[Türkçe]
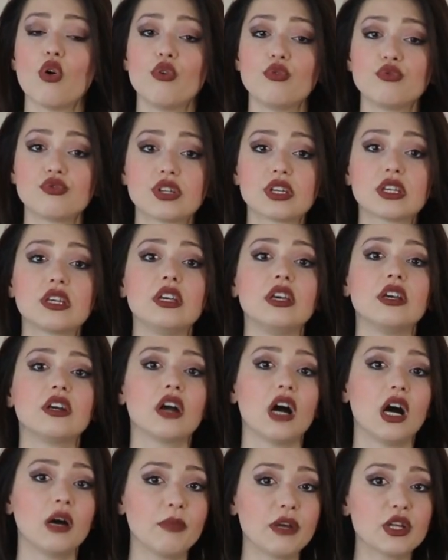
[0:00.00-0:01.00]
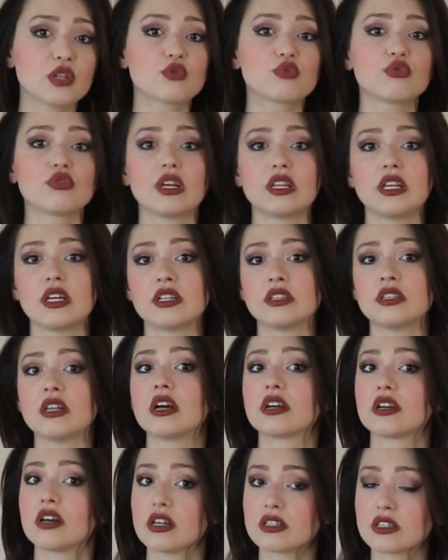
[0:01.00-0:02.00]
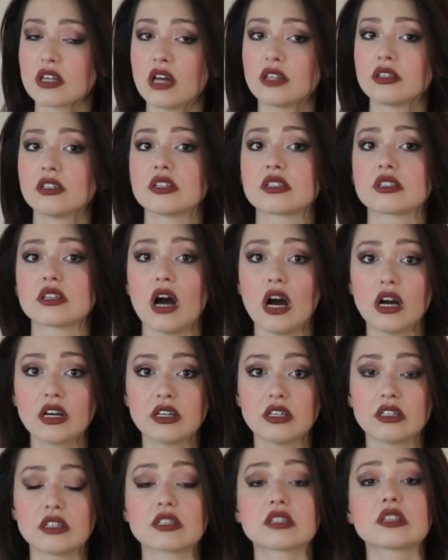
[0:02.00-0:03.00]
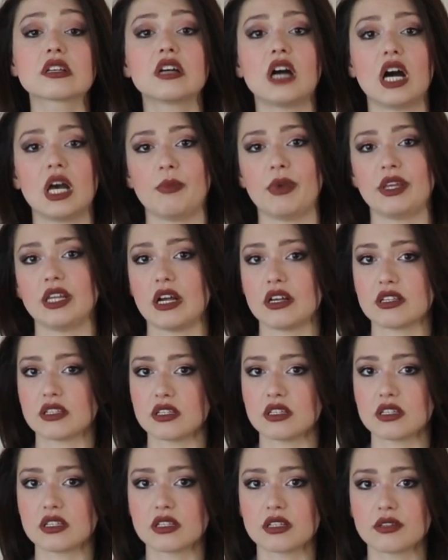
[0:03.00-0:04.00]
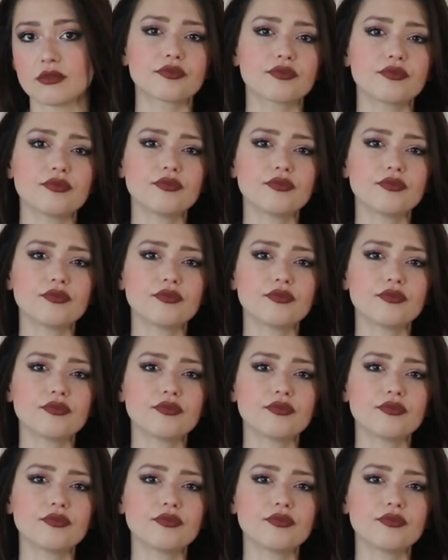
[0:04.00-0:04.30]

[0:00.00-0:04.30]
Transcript: önceki ikamet sürelerinden kazandığınız hakkınızı kaybedersiniz.